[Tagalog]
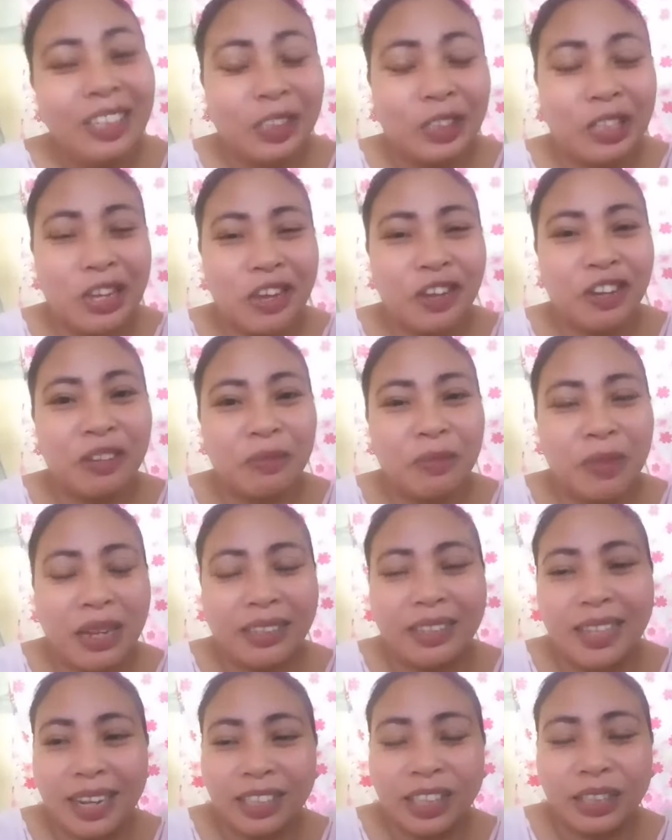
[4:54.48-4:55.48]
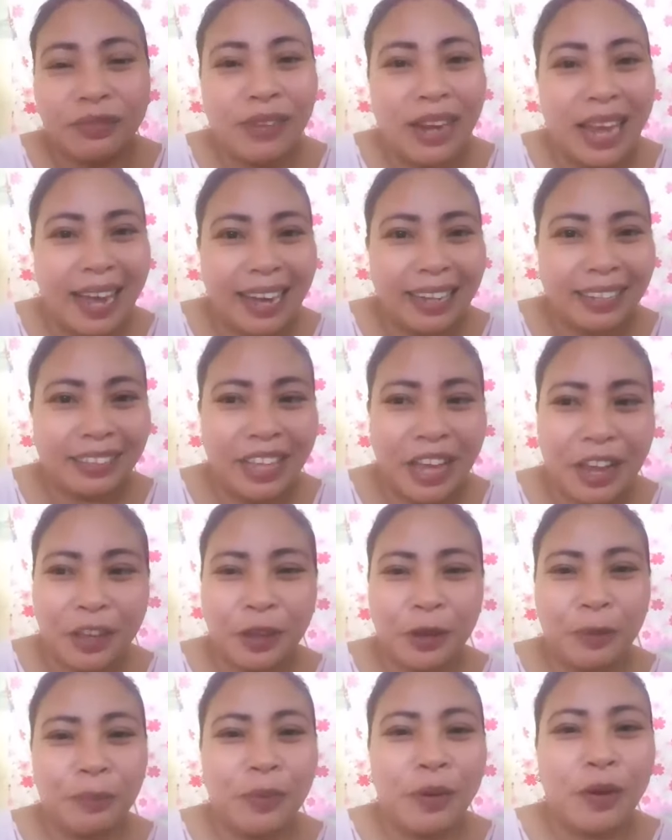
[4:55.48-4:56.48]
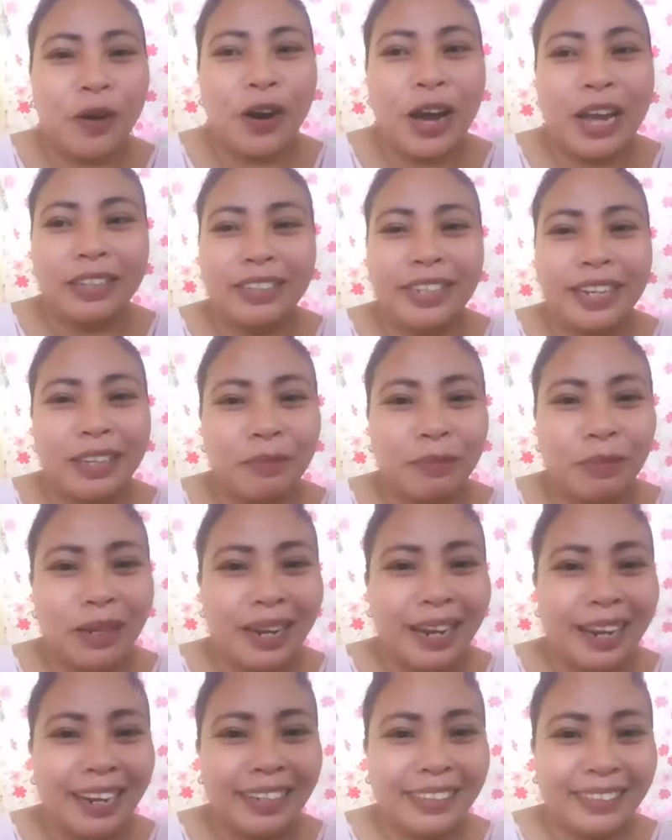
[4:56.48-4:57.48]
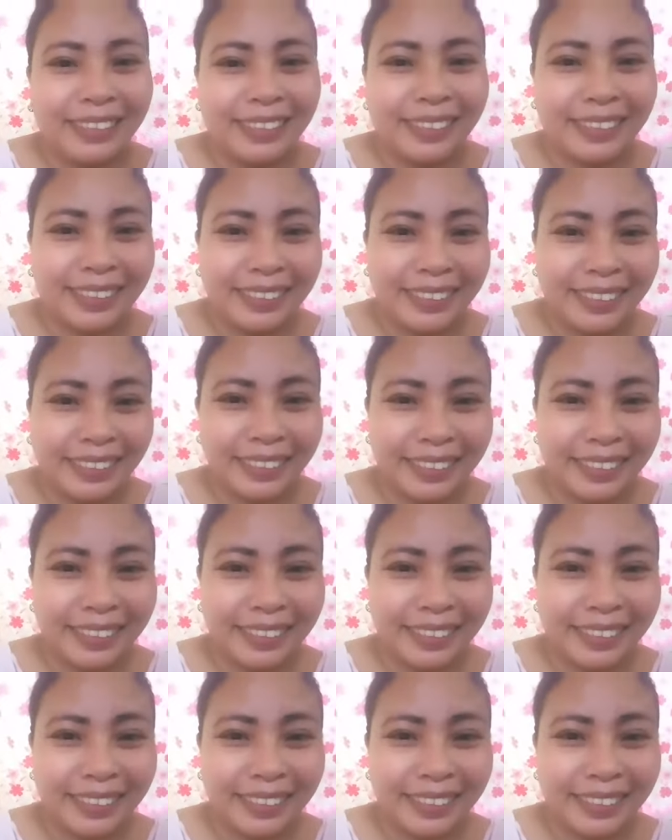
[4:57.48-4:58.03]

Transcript: See you on my next vlog. Thank you po and God bless.